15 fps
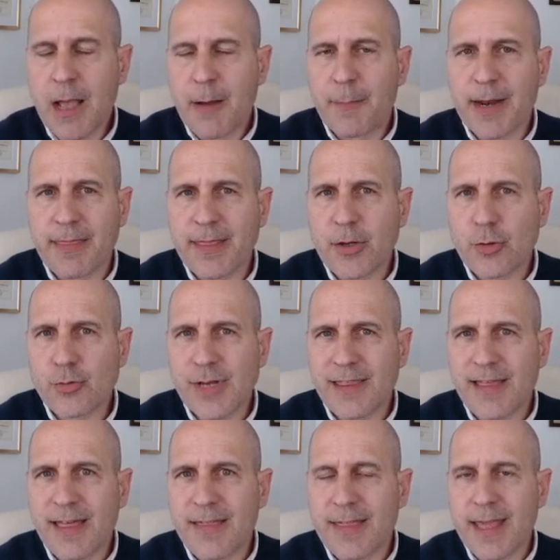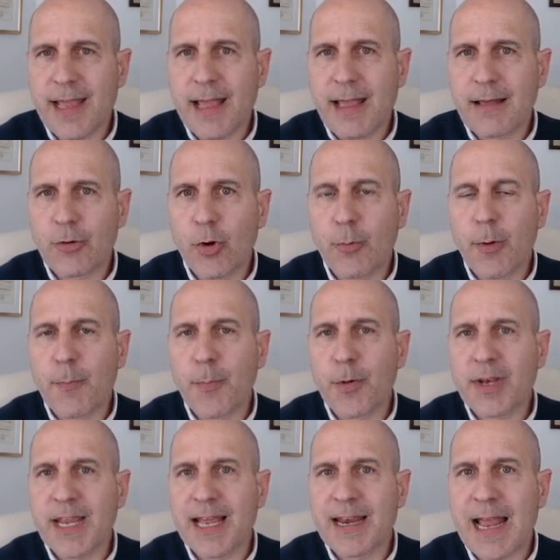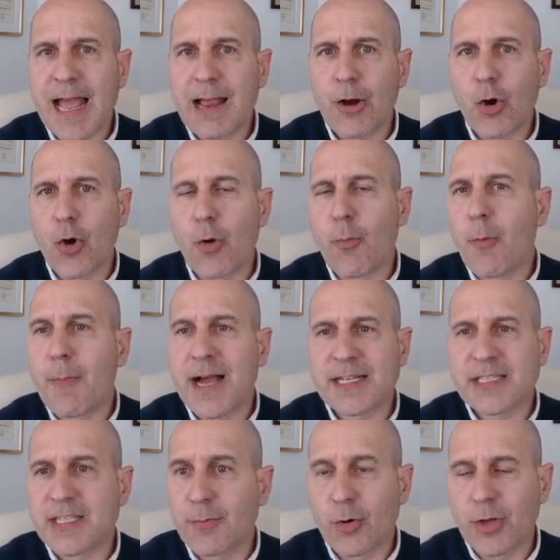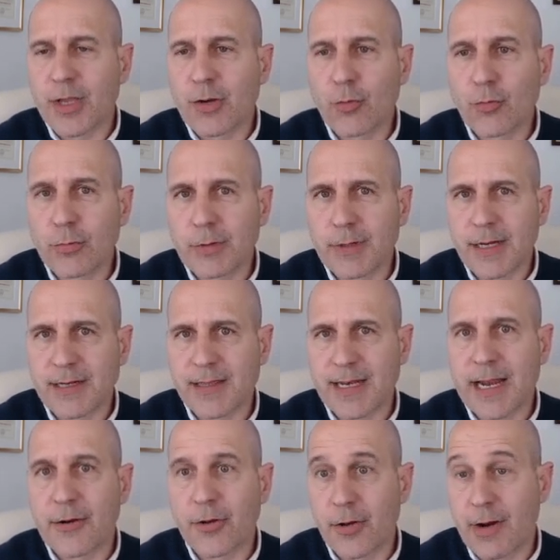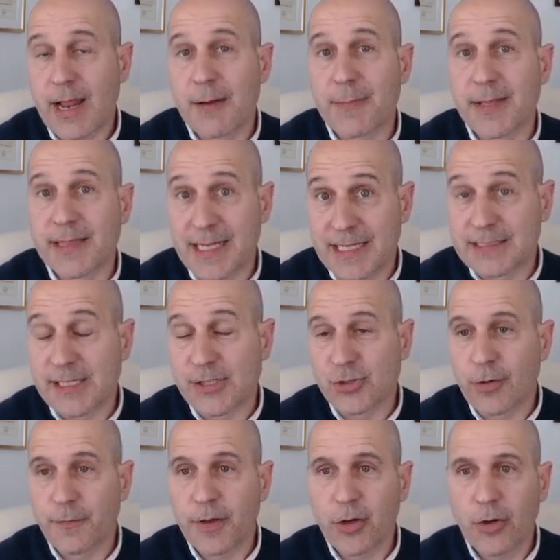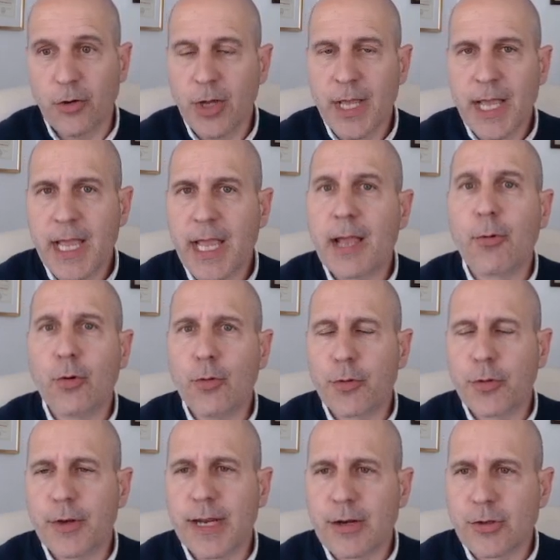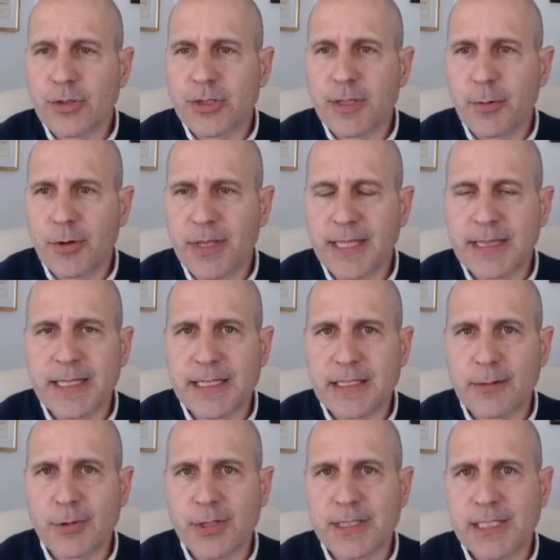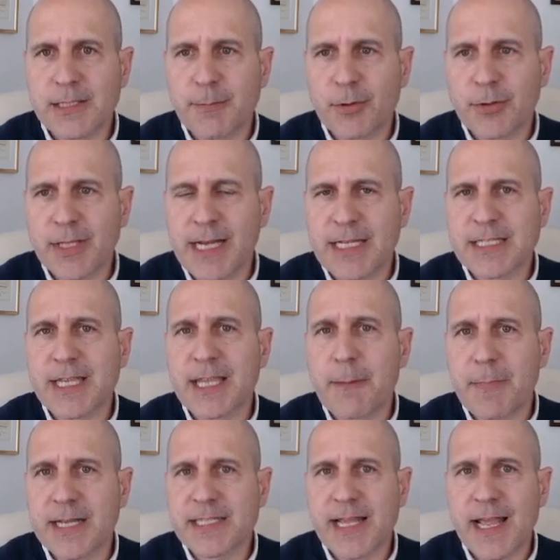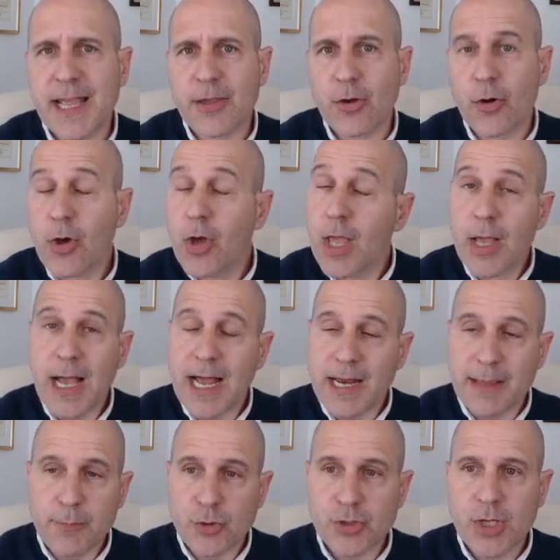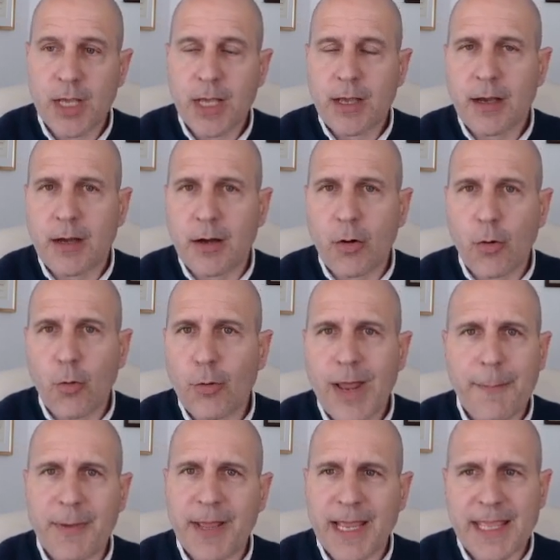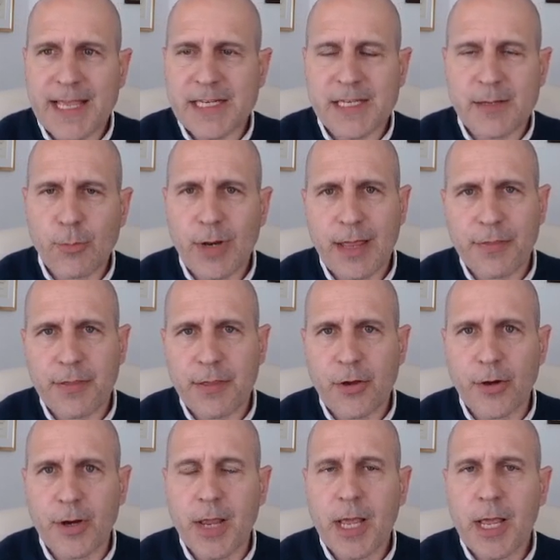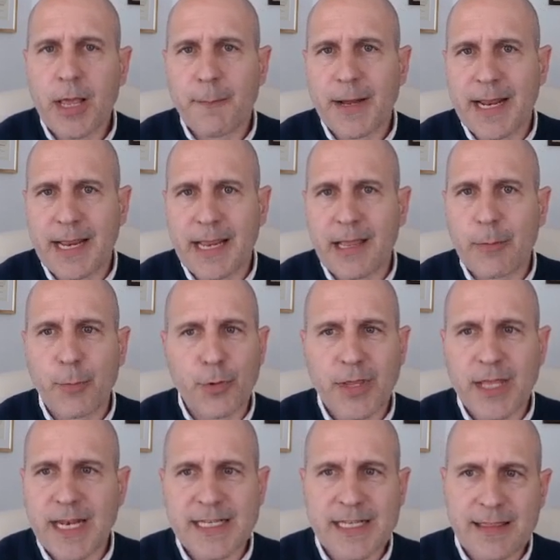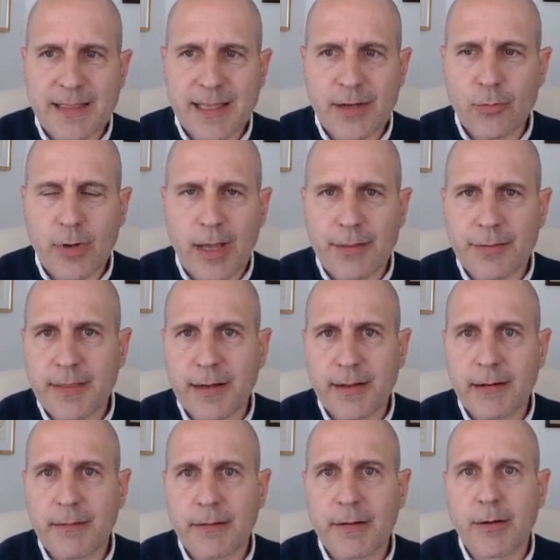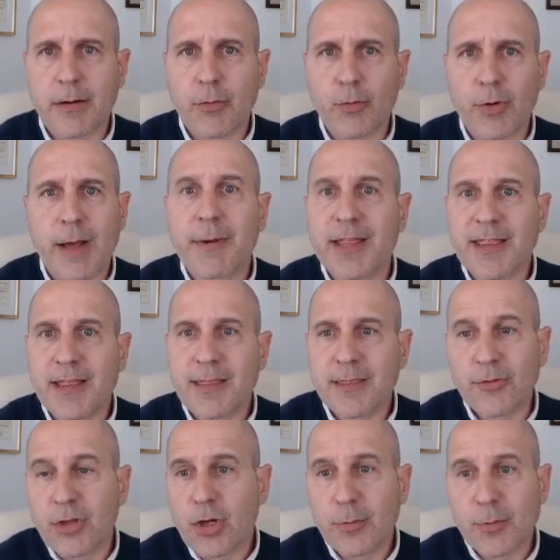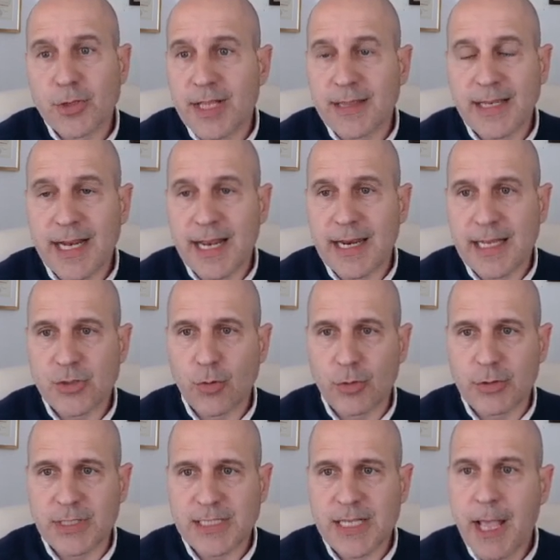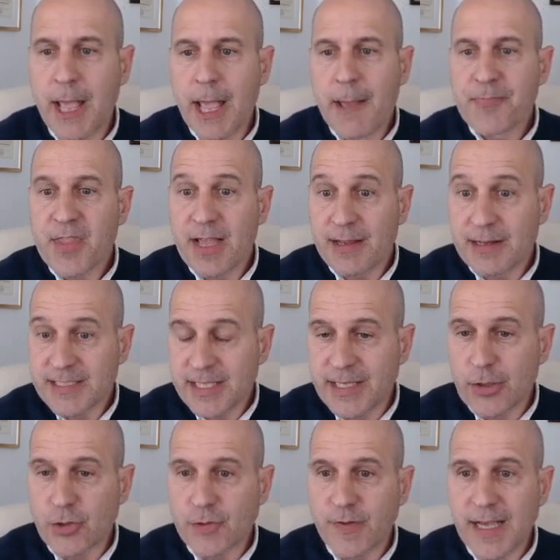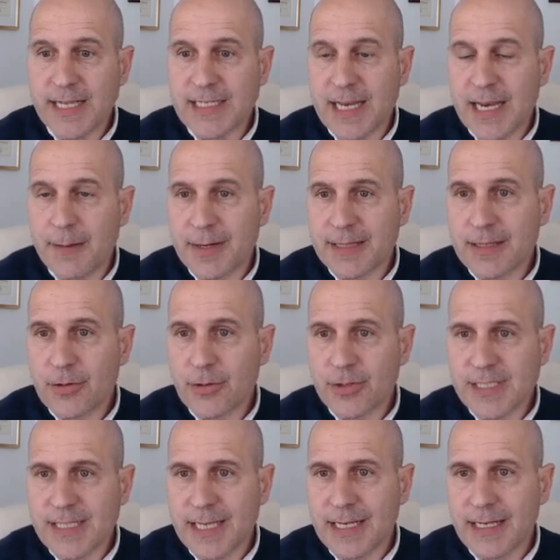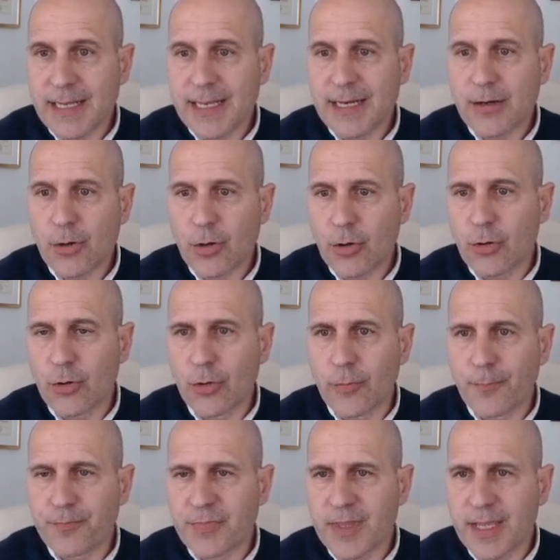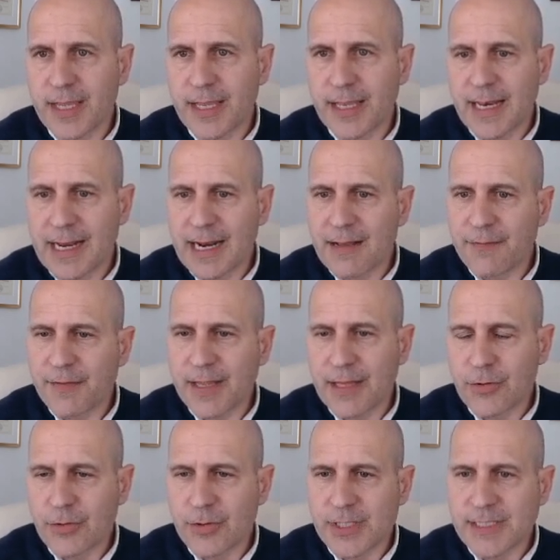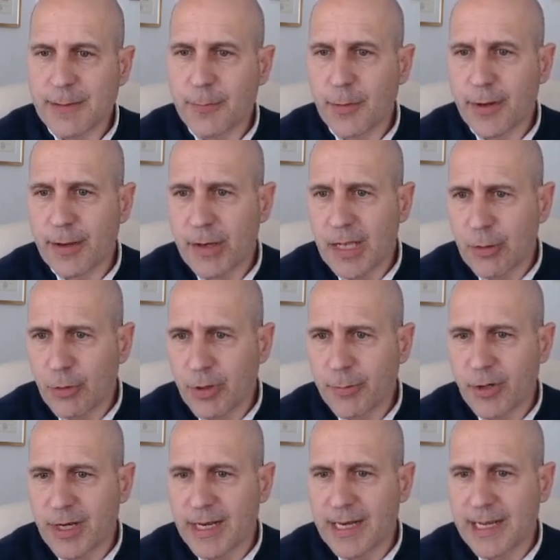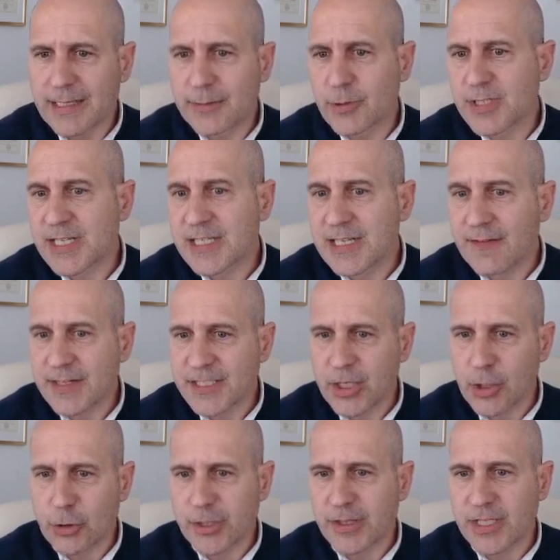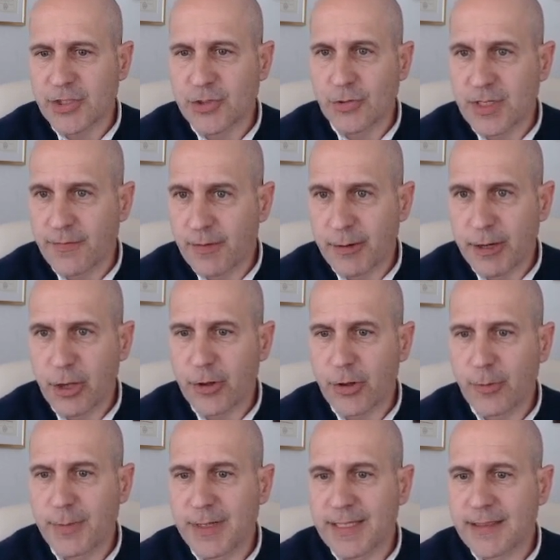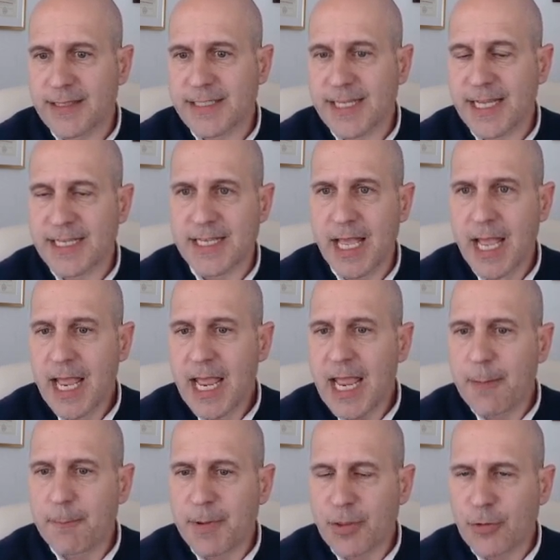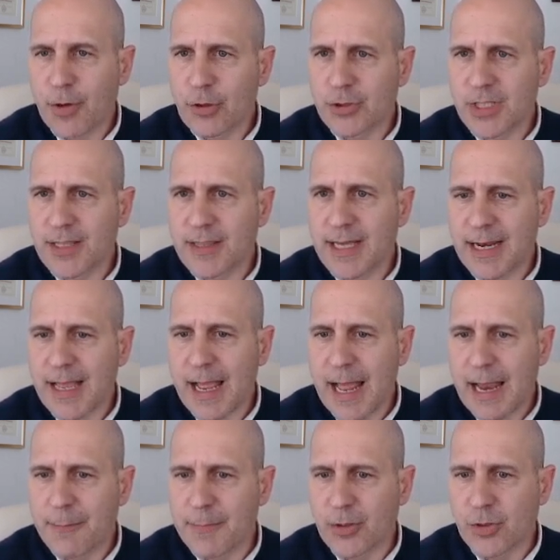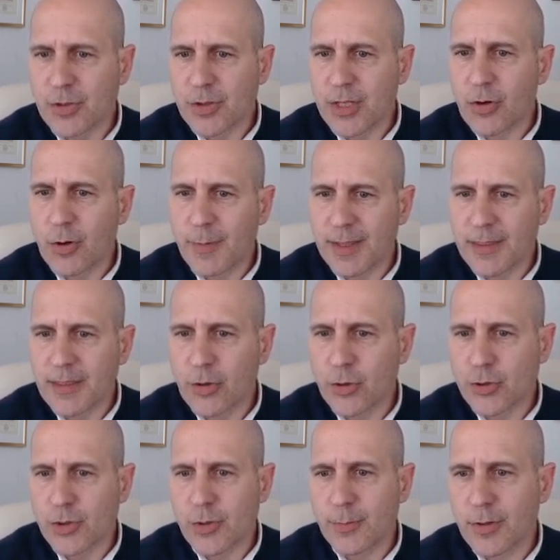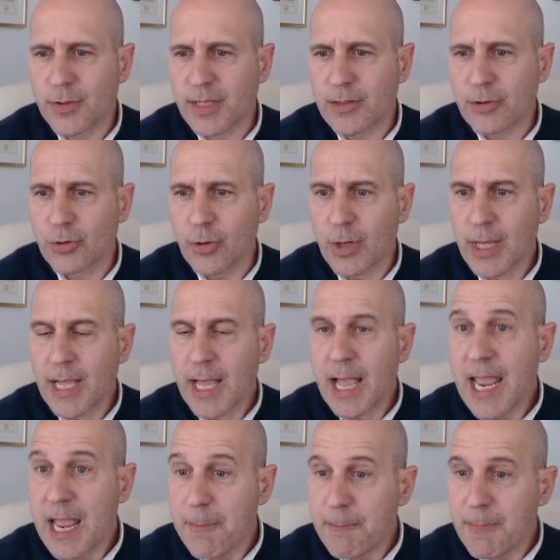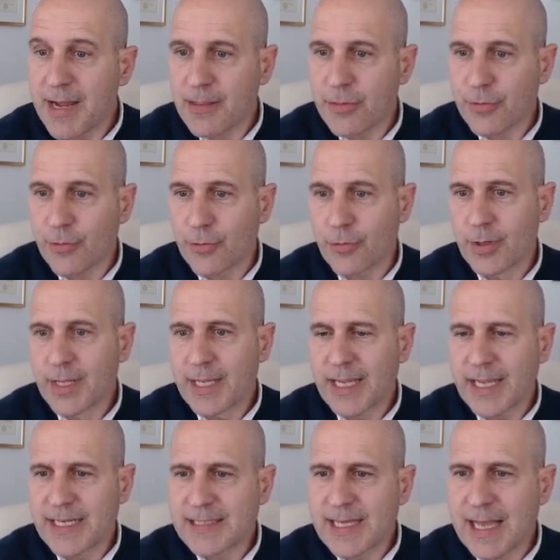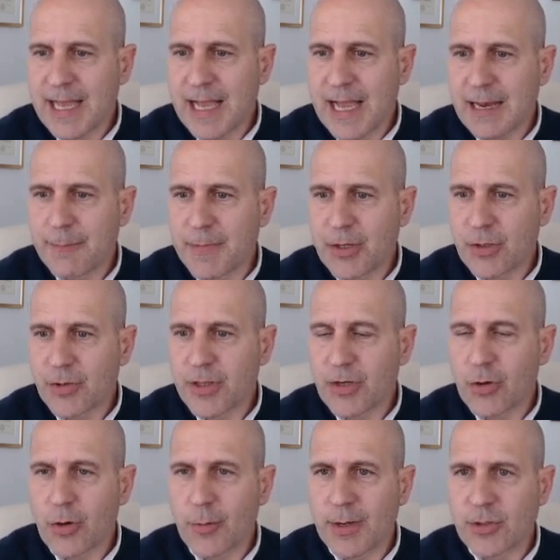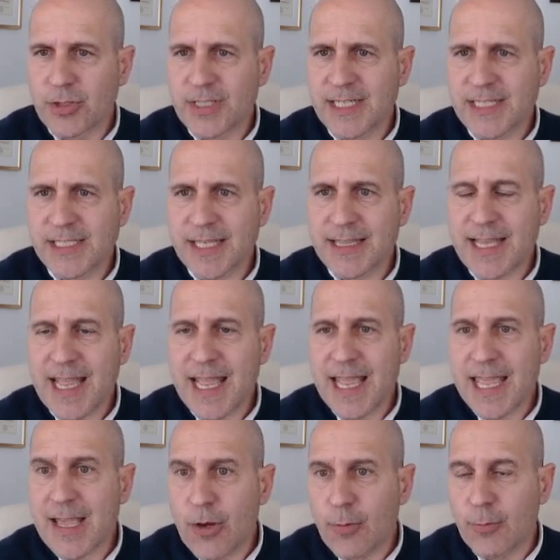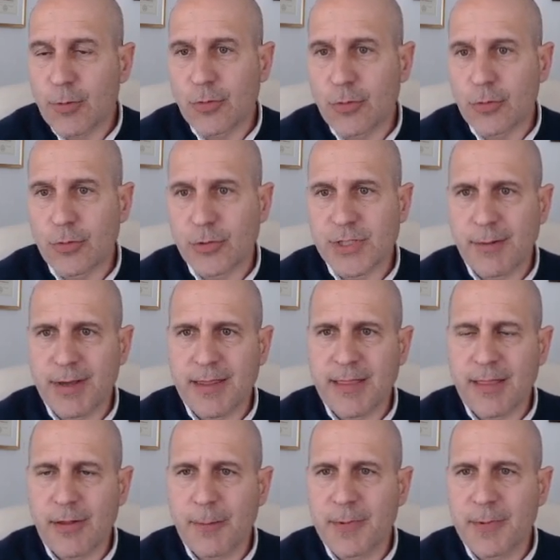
para haceros una idea de cómo podrían, como máximo y en un escenario realmente catastrófico, evolucionar los tipos de interés de vuestras hipotecas y en base a ello haremos eh, una pequeña simulación para que pudierais hacer, hacer eh, una predicción de cómo saldrían las cuotas. Si os fijáis en la parte donde está en rojo de la gráfica, donde está el Euribor en negativo, esa es la fase que os he dicho. De febrero de 2016 empezó a cotizar al menos 0,08%, en marzo está al menos 0,237 y como os he avanzado al